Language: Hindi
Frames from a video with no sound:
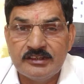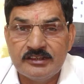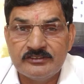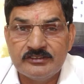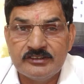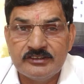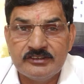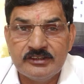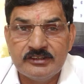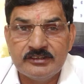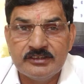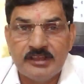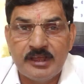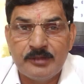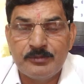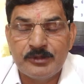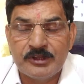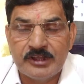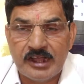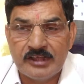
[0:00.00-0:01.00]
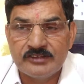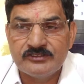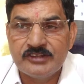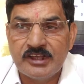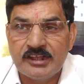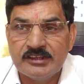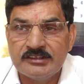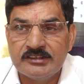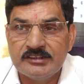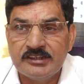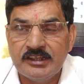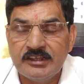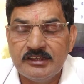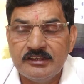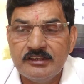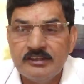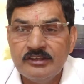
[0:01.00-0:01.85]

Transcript: देश की जनता विकास चाहती है